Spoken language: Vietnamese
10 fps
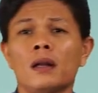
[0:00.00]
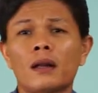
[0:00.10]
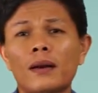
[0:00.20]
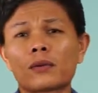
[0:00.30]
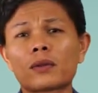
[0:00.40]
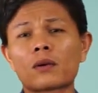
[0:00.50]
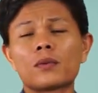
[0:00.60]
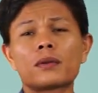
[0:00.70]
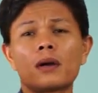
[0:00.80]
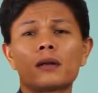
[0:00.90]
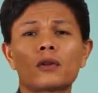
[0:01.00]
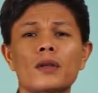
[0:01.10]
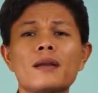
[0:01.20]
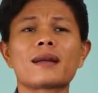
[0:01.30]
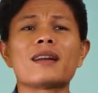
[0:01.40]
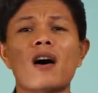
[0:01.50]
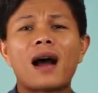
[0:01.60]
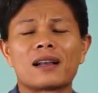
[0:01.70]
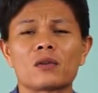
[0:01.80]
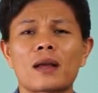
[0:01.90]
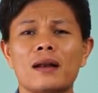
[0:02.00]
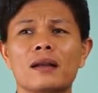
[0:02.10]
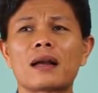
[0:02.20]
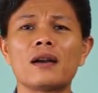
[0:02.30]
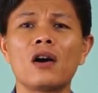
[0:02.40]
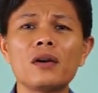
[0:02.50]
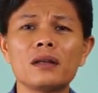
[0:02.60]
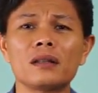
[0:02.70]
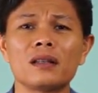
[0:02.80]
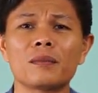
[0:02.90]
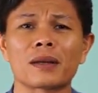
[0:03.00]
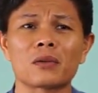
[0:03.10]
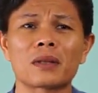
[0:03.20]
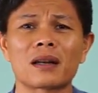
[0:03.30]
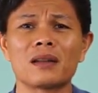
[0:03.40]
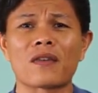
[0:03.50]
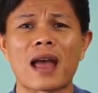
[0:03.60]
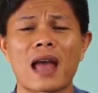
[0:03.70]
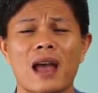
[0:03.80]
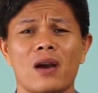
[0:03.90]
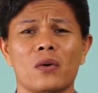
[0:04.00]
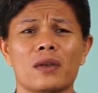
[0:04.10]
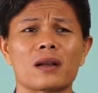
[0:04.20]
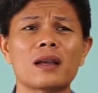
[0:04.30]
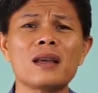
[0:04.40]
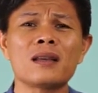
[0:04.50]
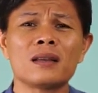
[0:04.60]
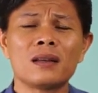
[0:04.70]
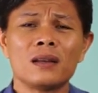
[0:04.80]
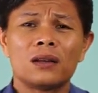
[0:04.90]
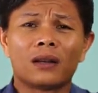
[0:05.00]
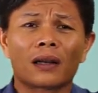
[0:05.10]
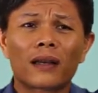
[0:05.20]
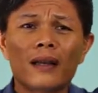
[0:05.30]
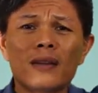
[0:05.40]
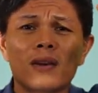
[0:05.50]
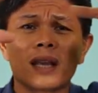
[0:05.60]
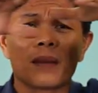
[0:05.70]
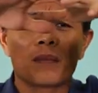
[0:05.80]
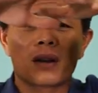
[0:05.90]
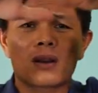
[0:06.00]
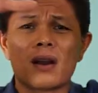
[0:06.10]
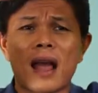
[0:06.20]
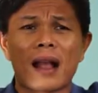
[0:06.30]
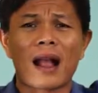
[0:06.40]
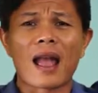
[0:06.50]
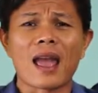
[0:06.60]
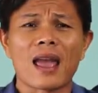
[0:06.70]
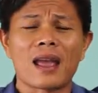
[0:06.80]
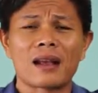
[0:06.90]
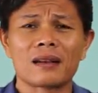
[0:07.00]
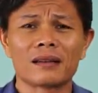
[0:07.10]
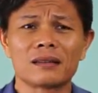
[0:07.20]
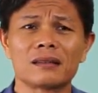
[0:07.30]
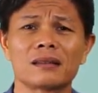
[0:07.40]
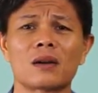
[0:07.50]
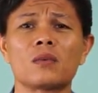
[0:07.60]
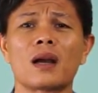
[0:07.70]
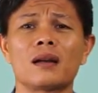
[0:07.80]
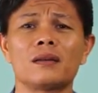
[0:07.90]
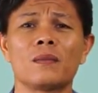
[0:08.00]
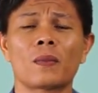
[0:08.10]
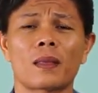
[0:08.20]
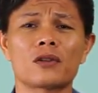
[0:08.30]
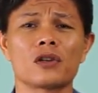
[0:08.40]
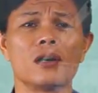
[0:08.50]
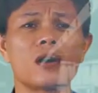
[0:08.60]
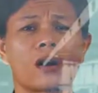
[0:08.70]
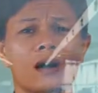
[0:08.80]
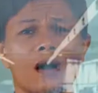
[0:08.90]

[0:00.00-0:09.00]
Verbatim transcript: lâu lâu chúng ta cũng tổ chức những cái đoàn chúng ta đi kết nối, nhưng mà chúng ta đi vào những cái doanh nghiệp mà nó có hàng ngàn công nhân, cái xưởng họ